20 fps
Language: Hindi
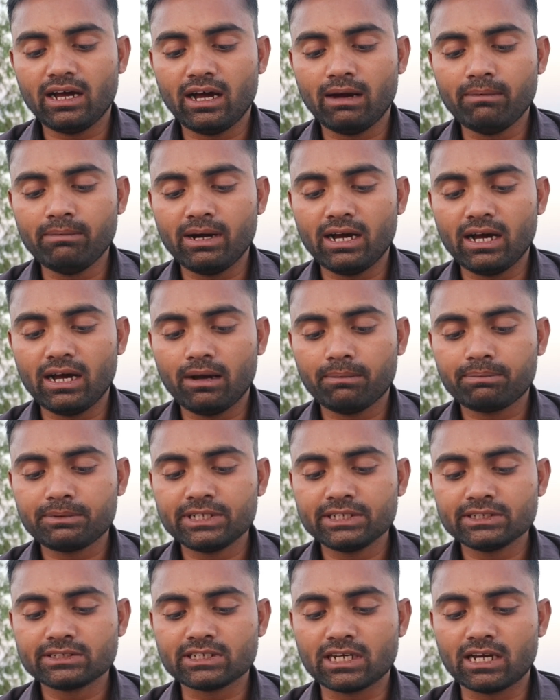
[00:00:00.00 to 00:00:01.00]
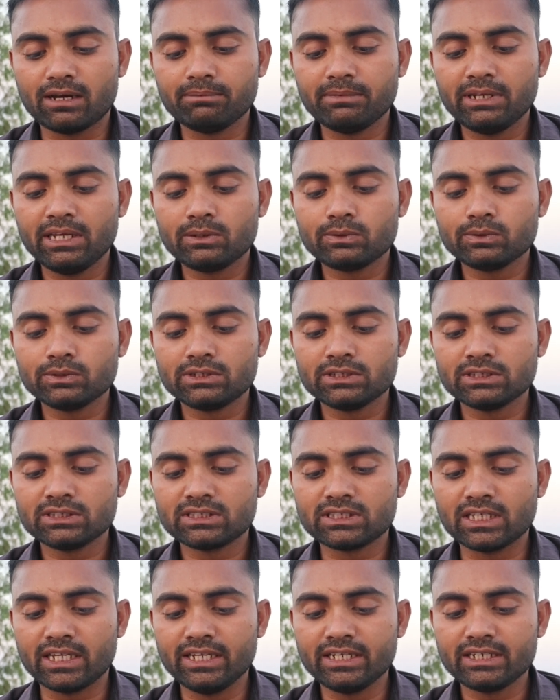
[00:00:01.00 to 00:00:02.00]
अब आपके सामने कुछ
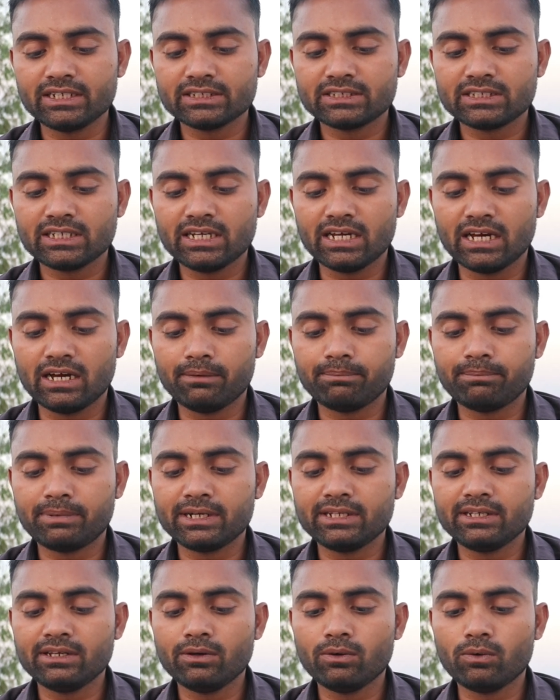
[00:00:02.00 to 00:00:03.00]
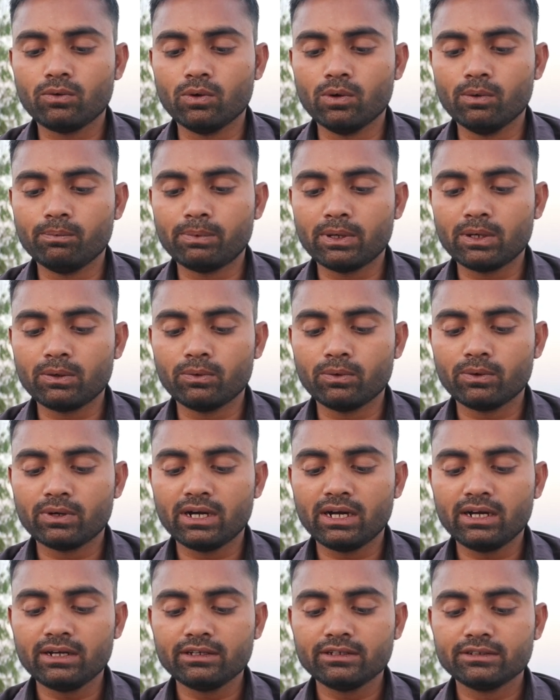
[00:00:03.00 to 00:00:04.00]
इस तरीके से यहाँ पर ये ओपन
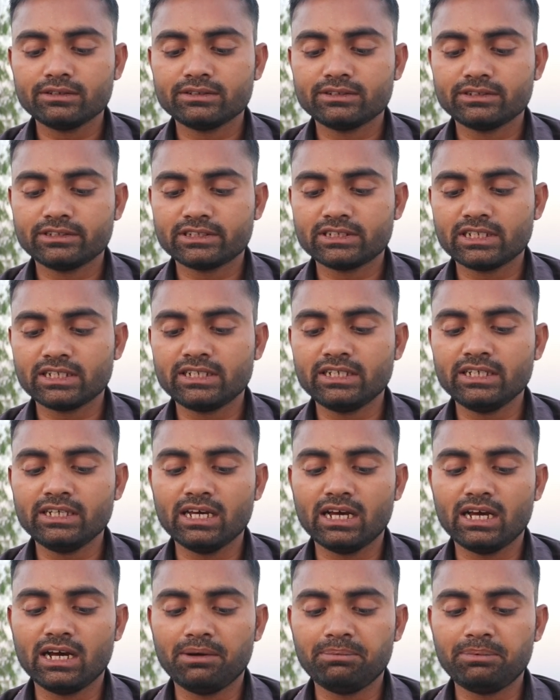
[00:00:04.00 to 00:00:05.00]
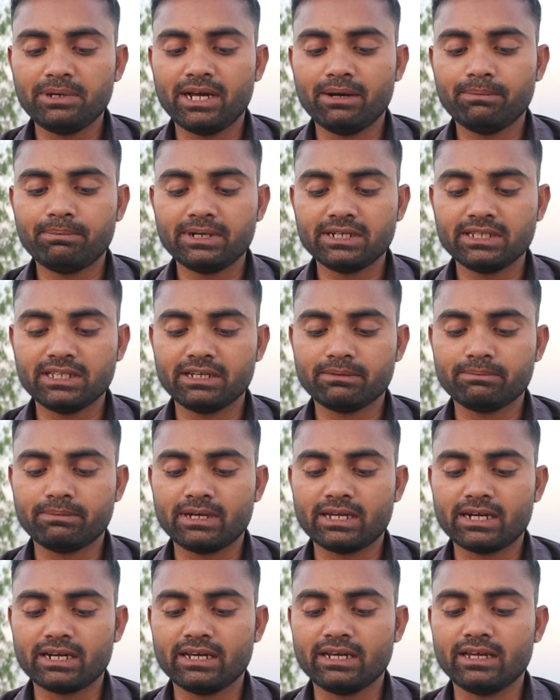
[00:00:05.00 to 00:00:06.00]
होगा जैसे कि आप यहाँ पर देख
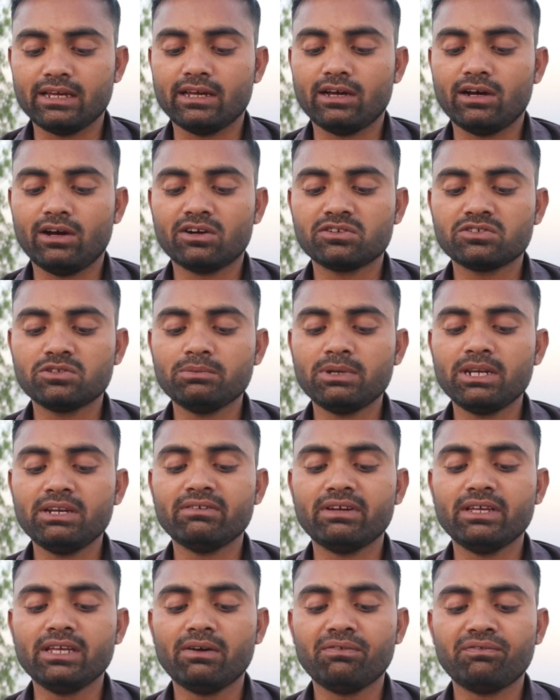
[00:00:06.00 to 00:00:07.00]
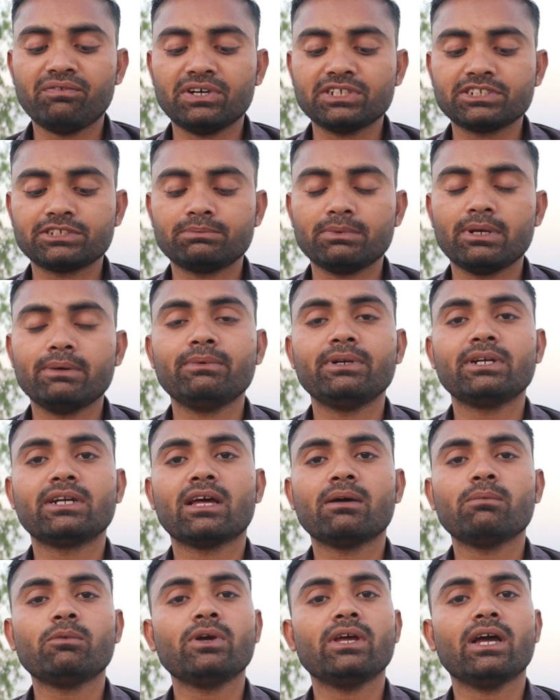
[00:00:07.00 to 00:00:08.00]
पा रहे हैं और जो मेरी भैया फर्स्ट
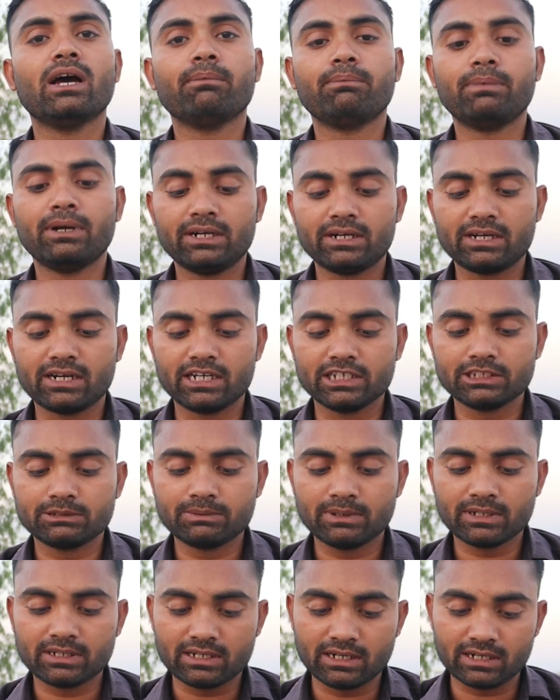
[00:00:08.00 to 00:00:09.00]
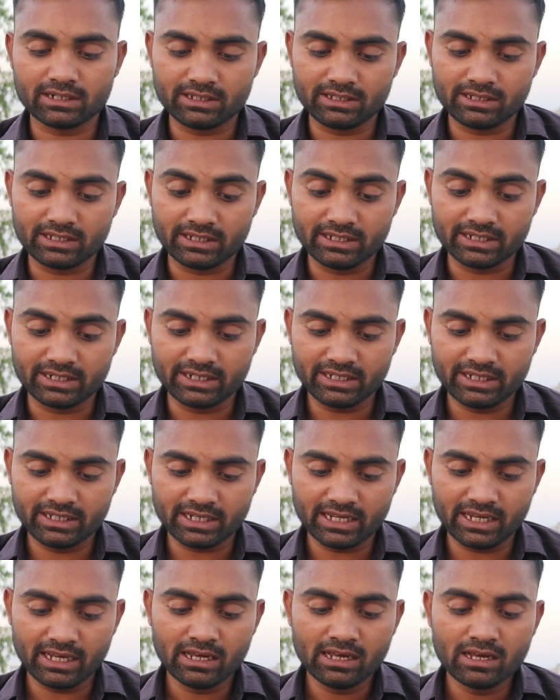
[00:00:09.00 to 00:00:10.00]
पेमेंट है वो यहाँ पर ट्रांसफ़र कर दी गई है
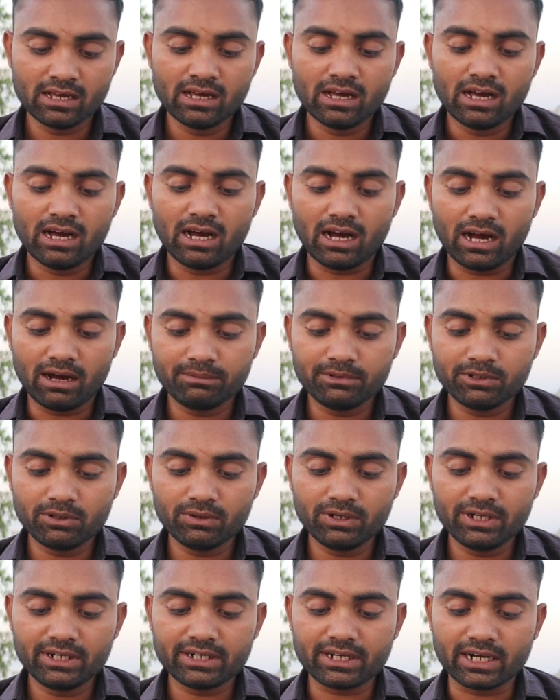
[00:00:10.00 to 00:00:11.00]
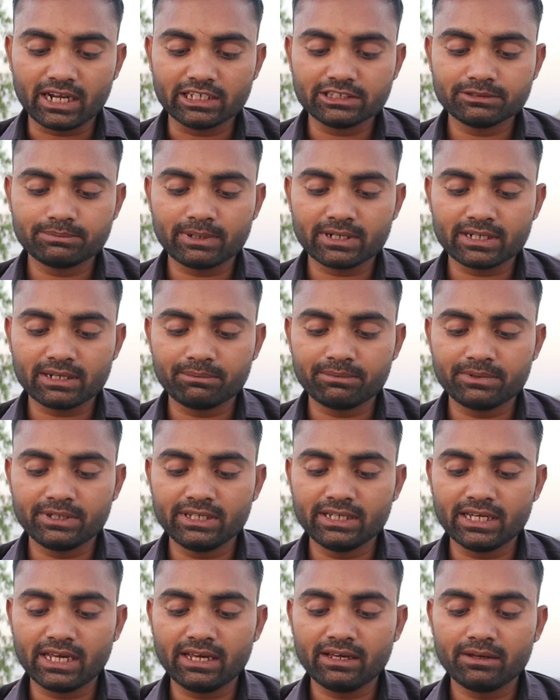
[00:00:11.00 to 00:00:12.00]
ठीक है अब इन्होंने ट्रांसफ़र कब
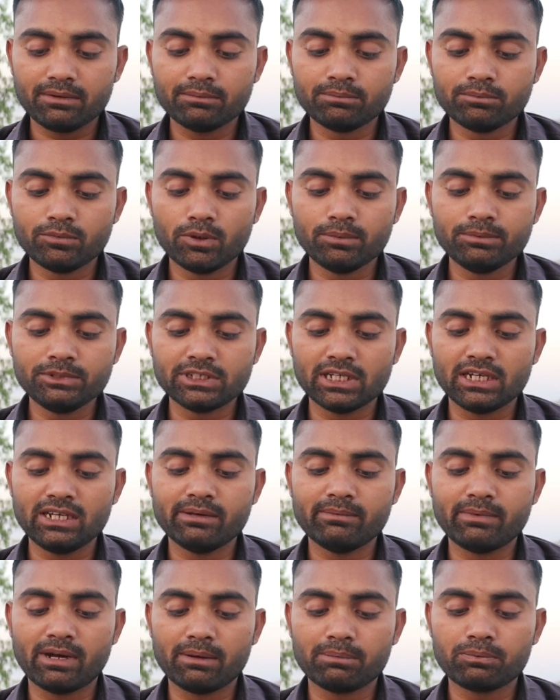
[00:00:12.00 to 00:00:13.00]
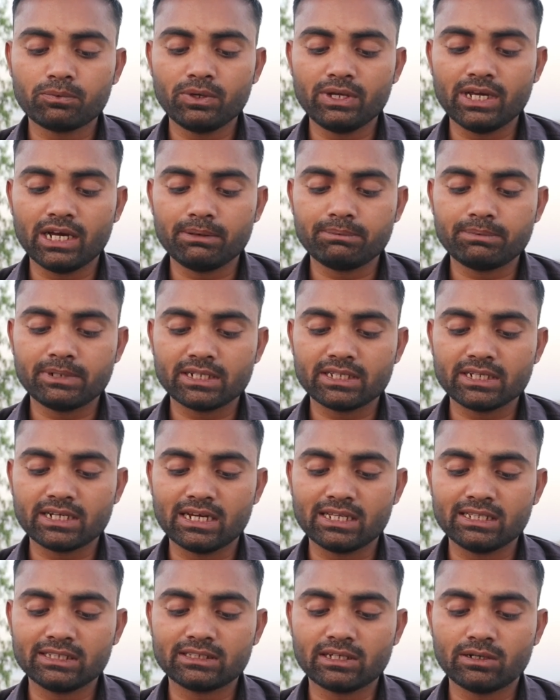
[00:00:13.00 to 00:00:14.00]
की है वो भी चलिए मैं आपको यहाँ पर
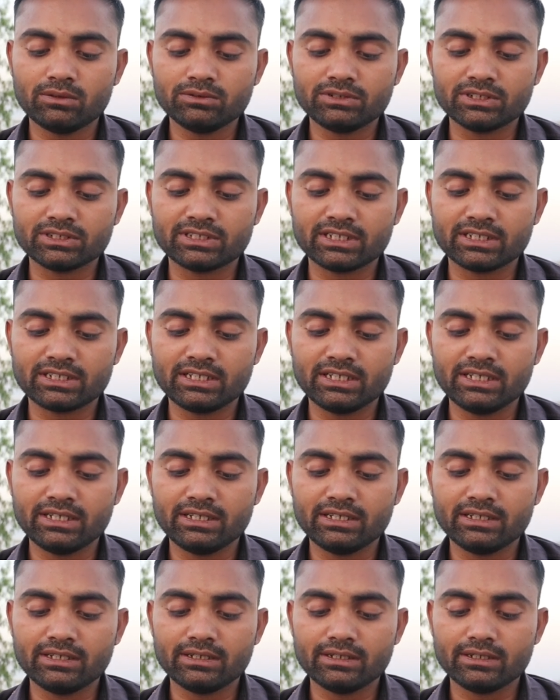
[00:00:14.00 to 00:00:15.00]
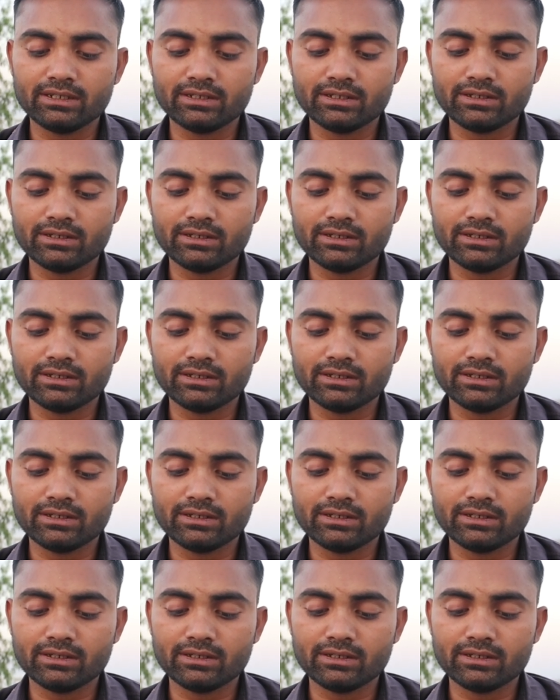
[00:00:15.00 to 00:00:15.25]
दिखा देता हूँ जैसे कि